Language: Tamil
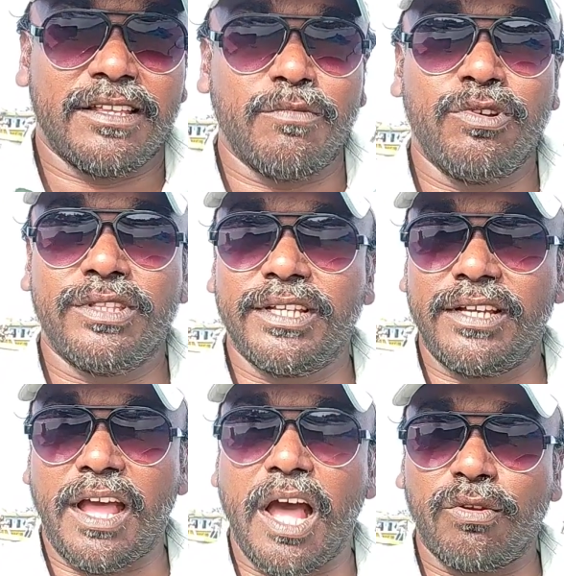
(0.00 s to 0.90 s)

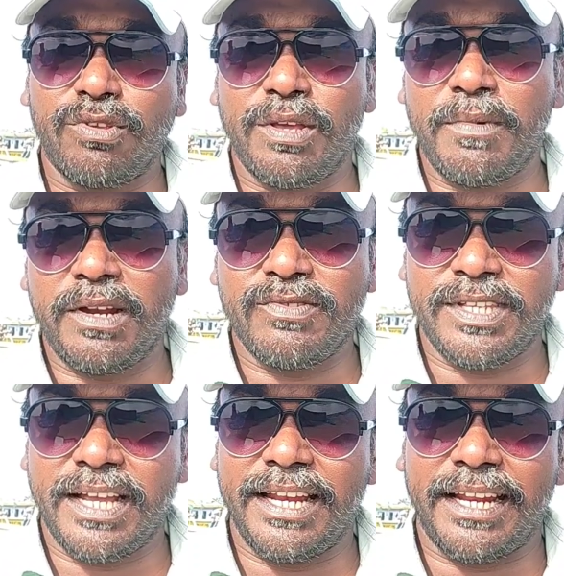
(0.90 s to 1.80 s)
சமூகத்துக்கு ஆரோக்கியமான
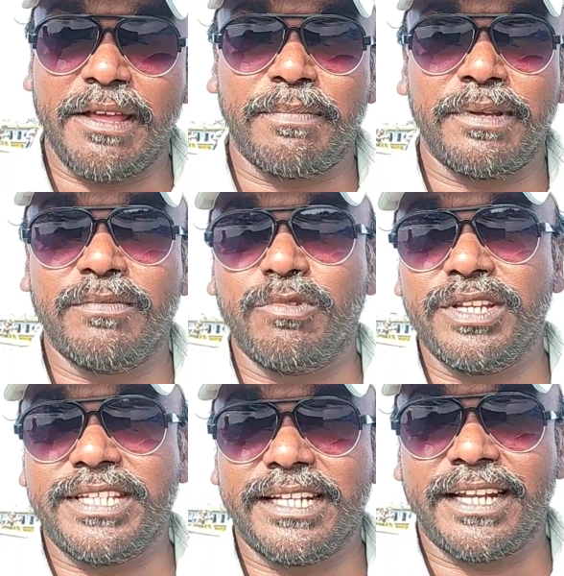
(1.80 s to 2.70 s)
விஷயங்கள் நிறையா பேர்
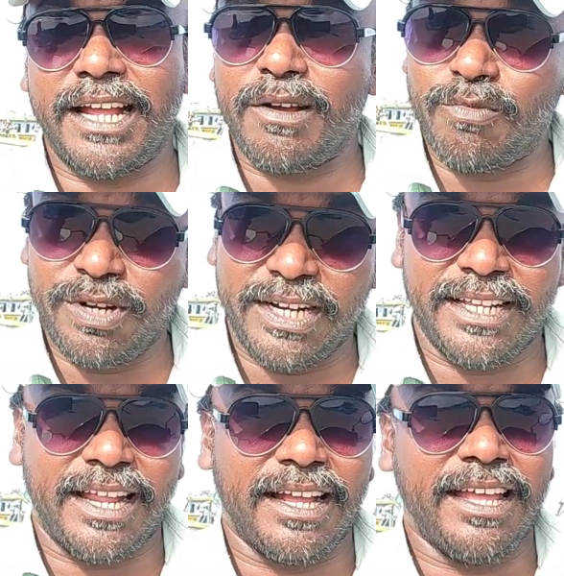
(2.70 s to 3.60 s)
முயற்சி எடுக்கிறாங்க
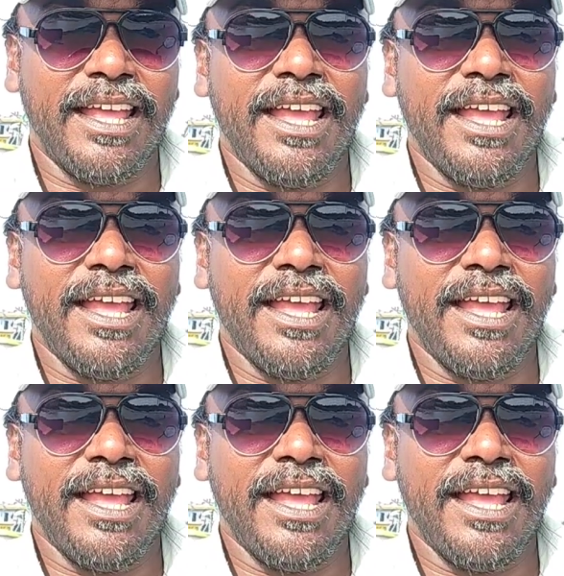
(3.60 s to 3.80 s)
முன்னெடுக்கிறாங்க